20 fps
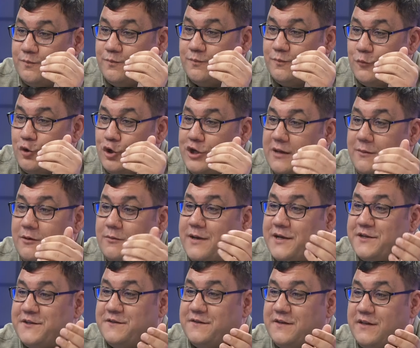önemli
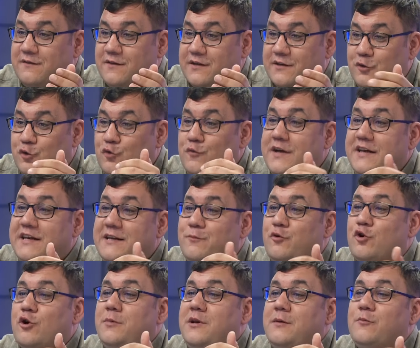başlıkları var. Güvenlik
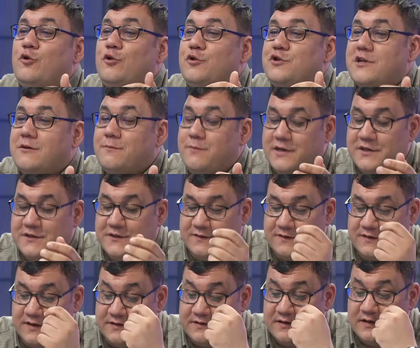problemi olacak
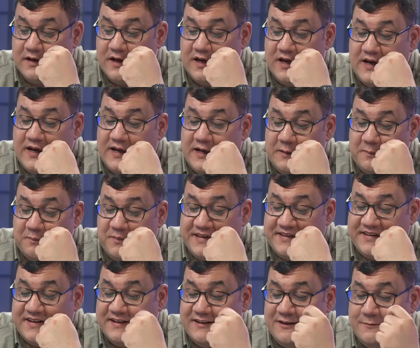başlıklar. Mesela?
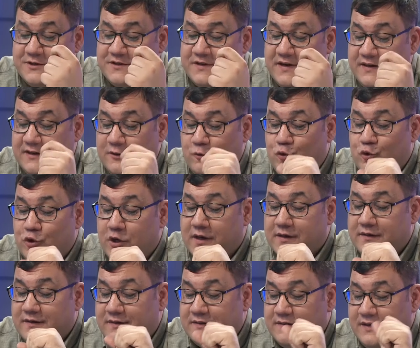Mesela demişler ki
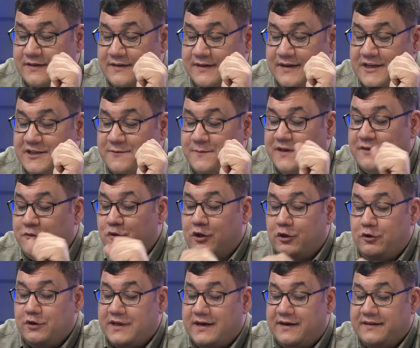kuraklıklar gelişmekte olan
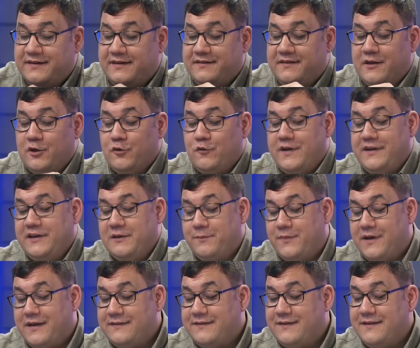ülkelerde gıda güvenliği
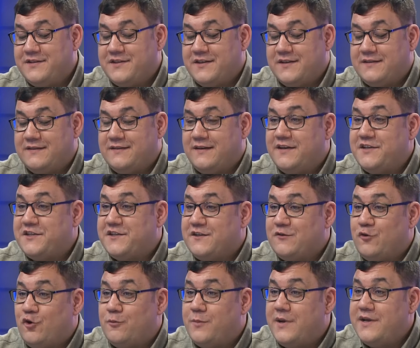baltalayacak, aşırı
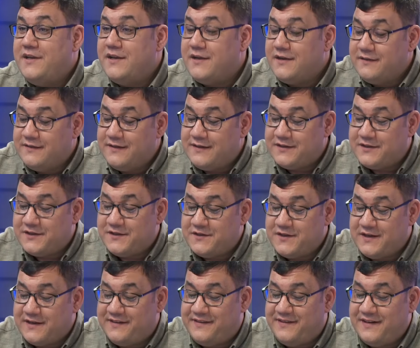orman yangınları
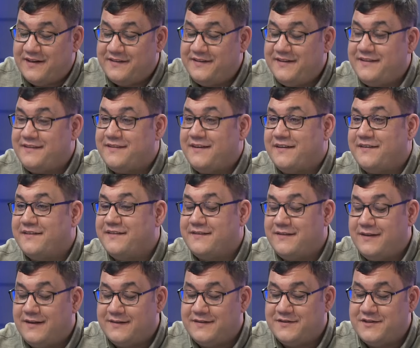çıkacak, siyasi iktidarsızlık
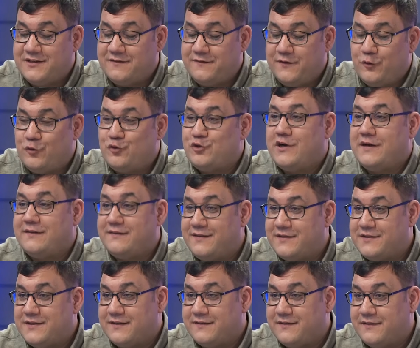artacak ve göçü
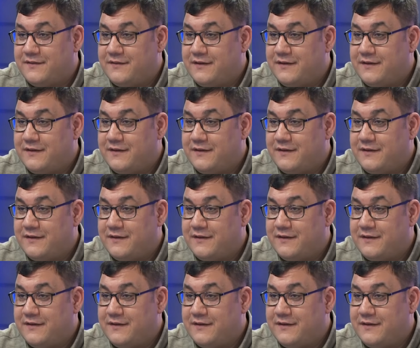artıracaktır.